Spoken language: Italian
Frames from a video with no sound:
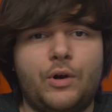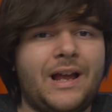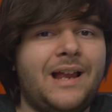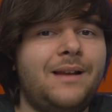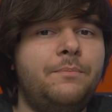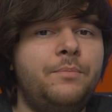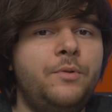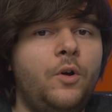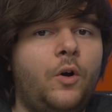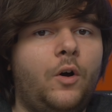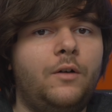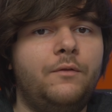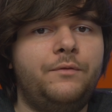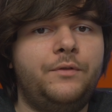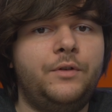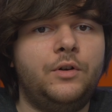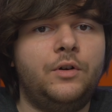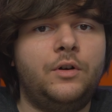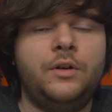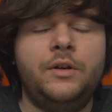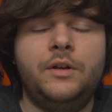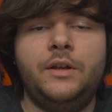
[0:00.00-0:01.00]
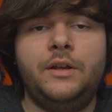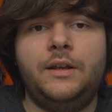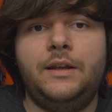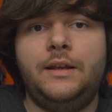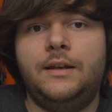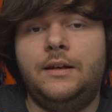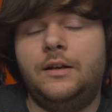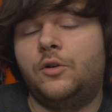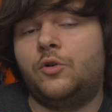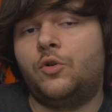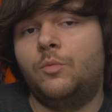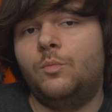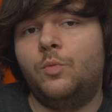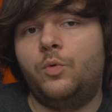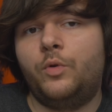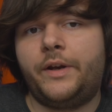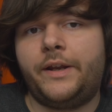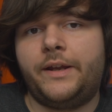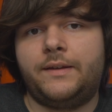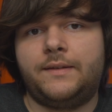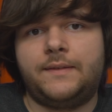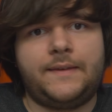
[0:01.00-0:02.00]
che è il più ovvio, il
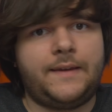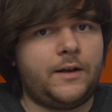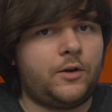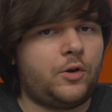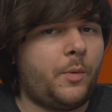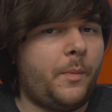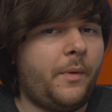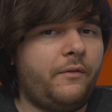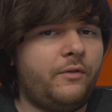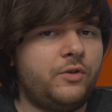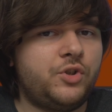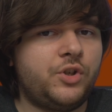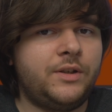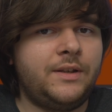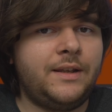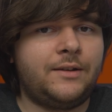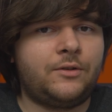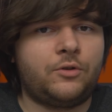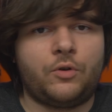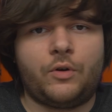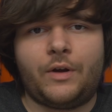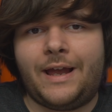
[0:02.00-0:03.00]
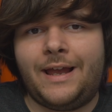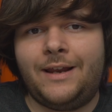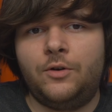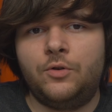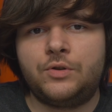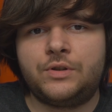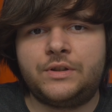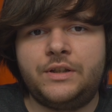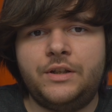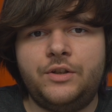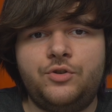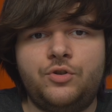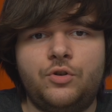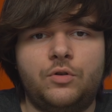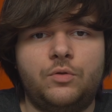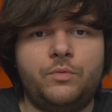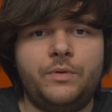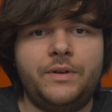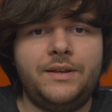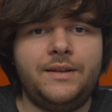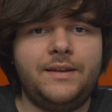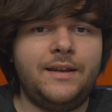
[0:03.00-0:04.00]
comburente. Come vi ho già detto è l'ossigeno,
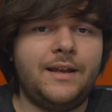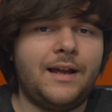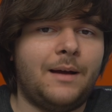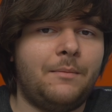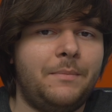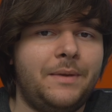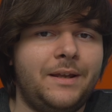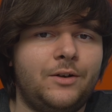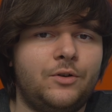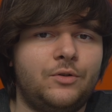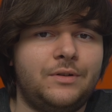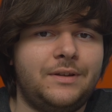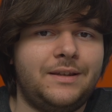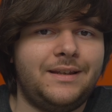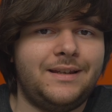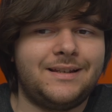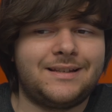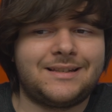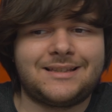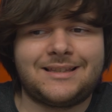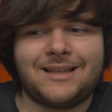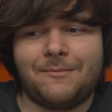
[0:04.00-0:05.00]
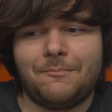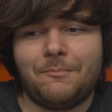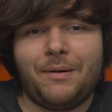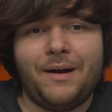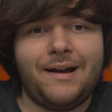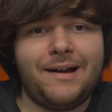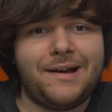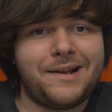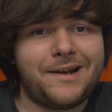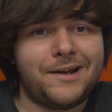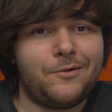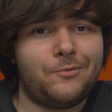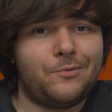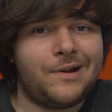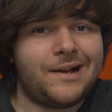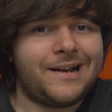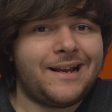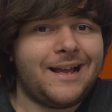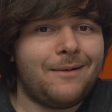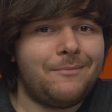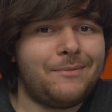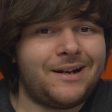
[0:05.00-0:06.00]
quindi a meno di stampare in
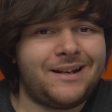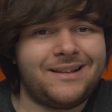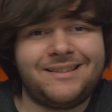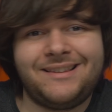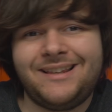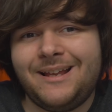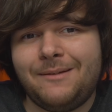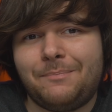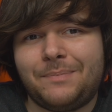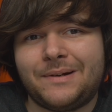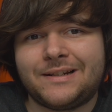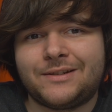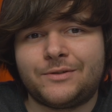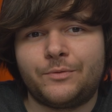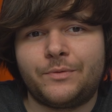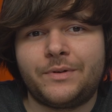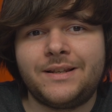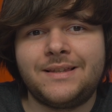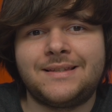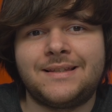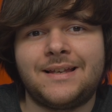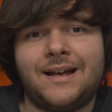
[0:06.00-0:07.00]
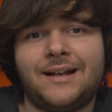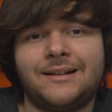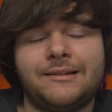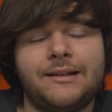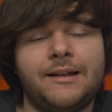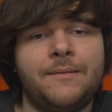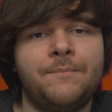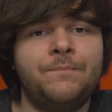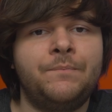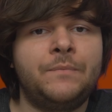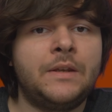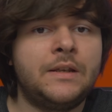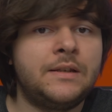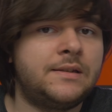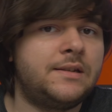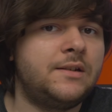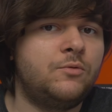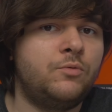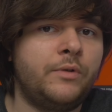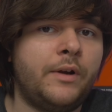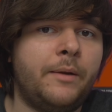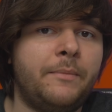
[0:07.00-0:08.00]
una camera depressurizzata
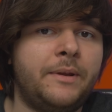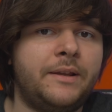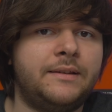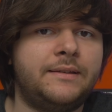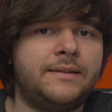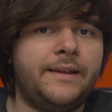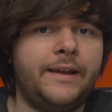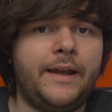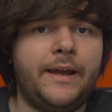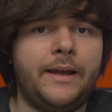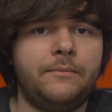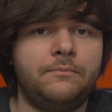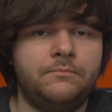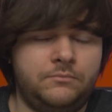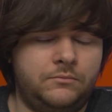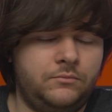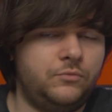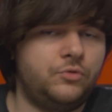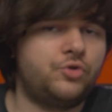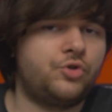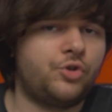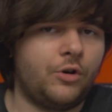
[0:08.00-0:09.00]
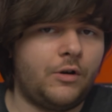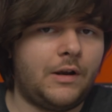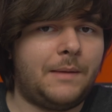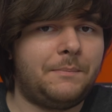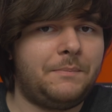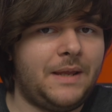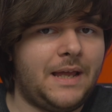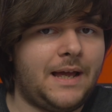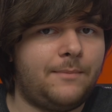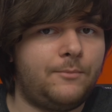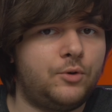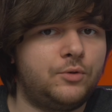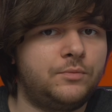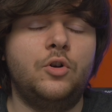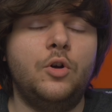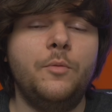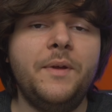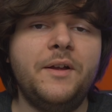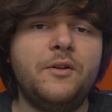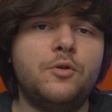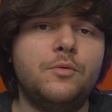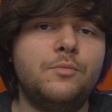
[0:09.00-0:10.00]
sicuramente ce l'abbiamo.
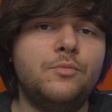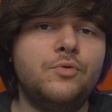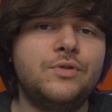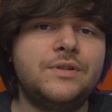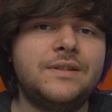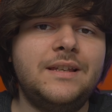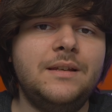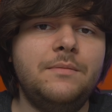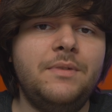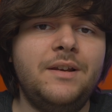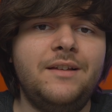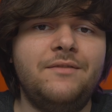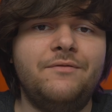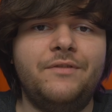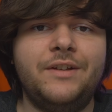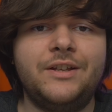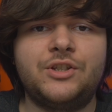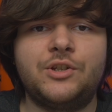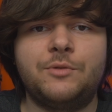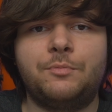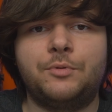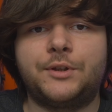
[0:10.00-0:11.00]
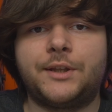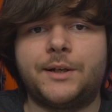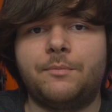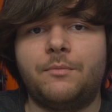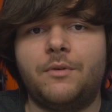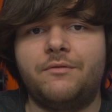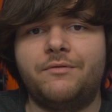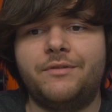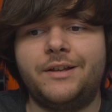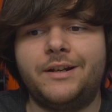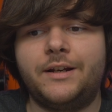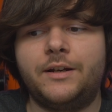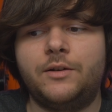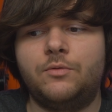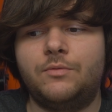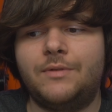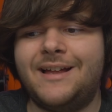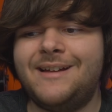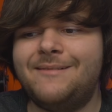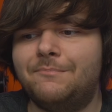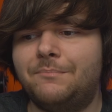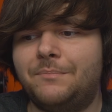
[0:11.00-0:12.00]
Come combustibile invece potremmo avere
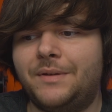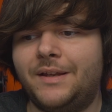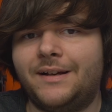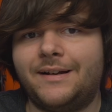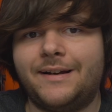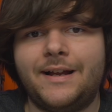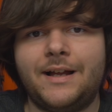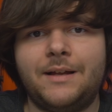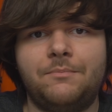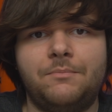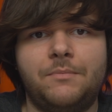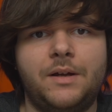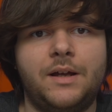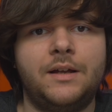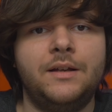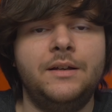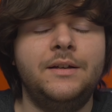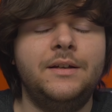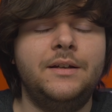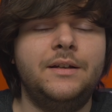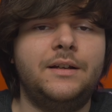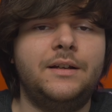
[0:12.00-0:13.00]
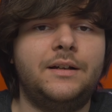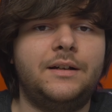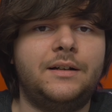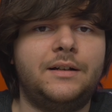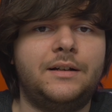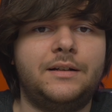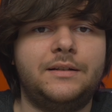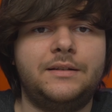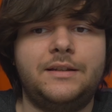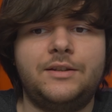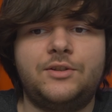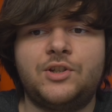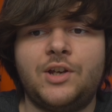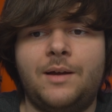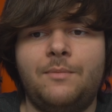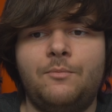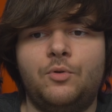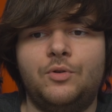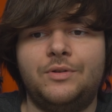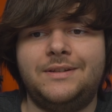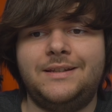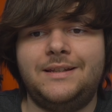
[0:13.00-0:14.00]
un'ampia gamma eh,
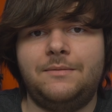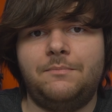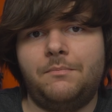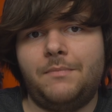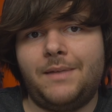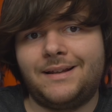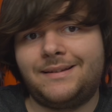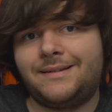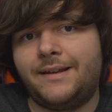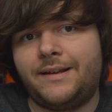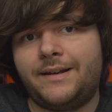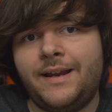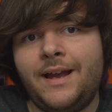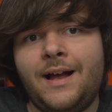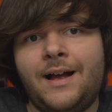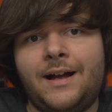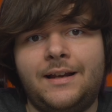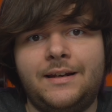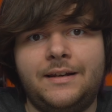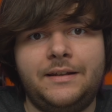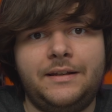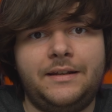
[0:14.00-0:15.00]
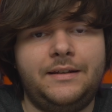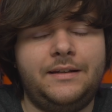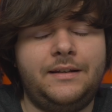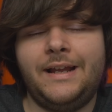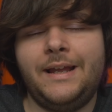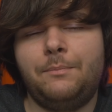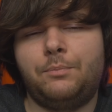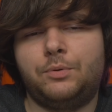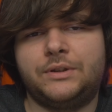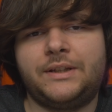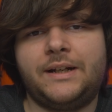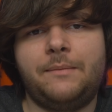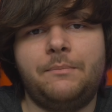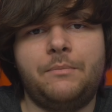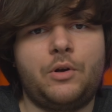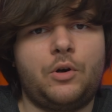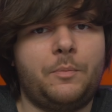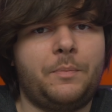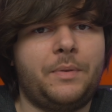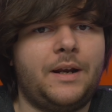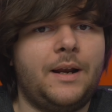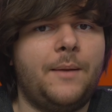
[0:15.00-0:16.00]
diciamo di materiali che
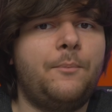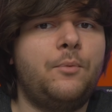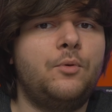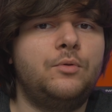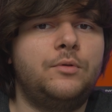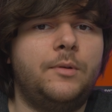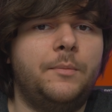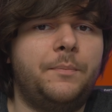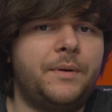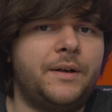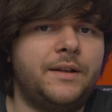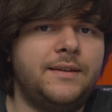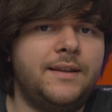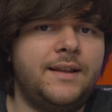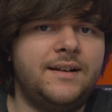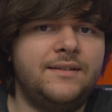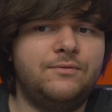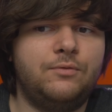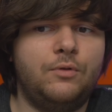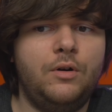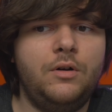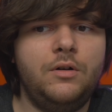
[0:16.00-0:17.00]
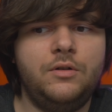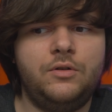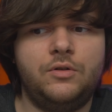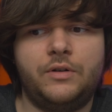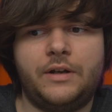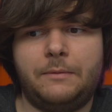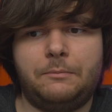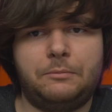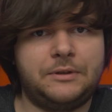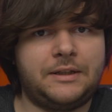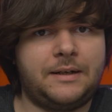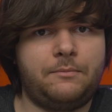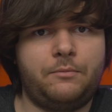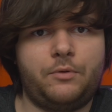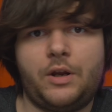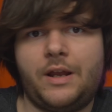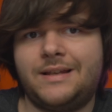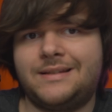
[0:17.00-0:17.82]
potrebbero per l'appunto prendere fuoco, che potrebbero